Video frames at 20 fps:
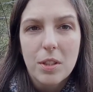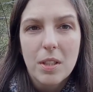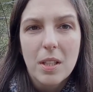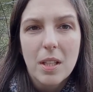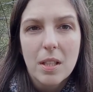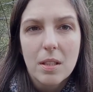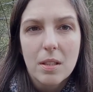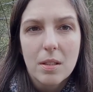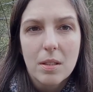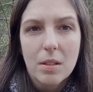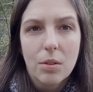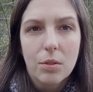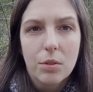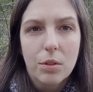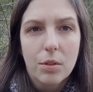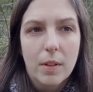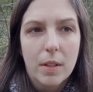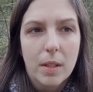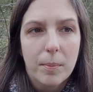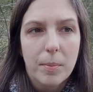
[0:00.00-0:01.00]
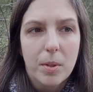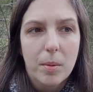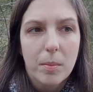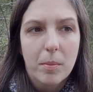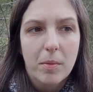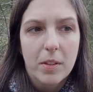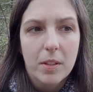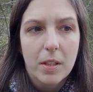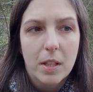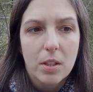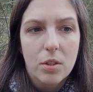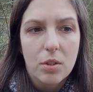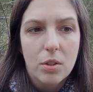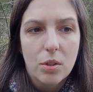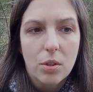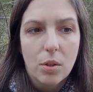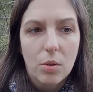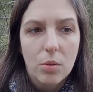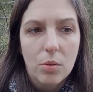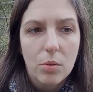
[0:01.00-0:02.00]
no, że nie jest gotowa na podejmowanie
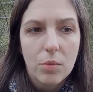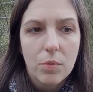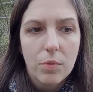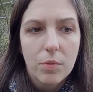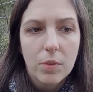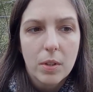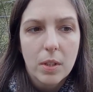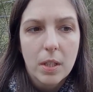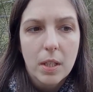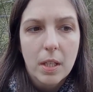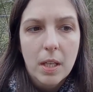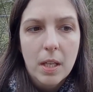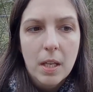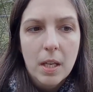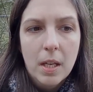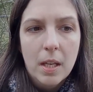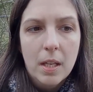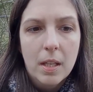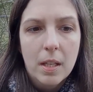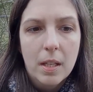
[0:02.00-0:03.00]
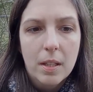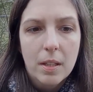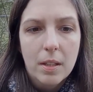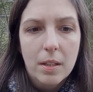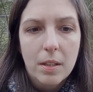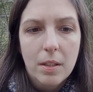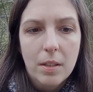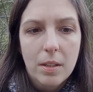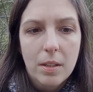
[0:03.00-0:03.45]
jakichś kroków E,